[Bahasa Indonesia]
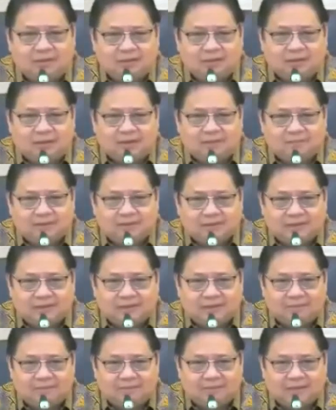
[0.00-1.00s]
Nah,
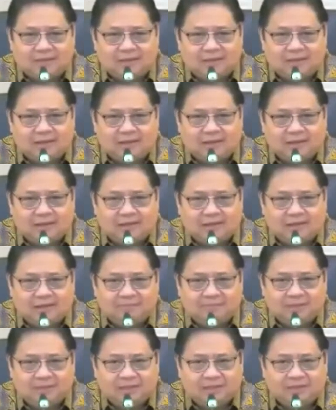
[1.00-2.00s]
Kementerian Perdagangan akan
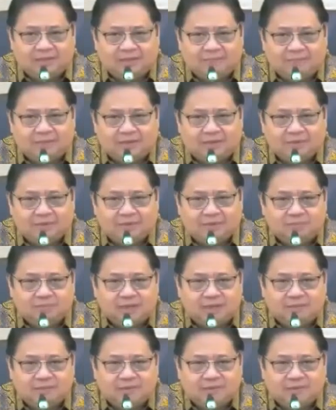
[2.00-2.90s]
menetapkan jumlah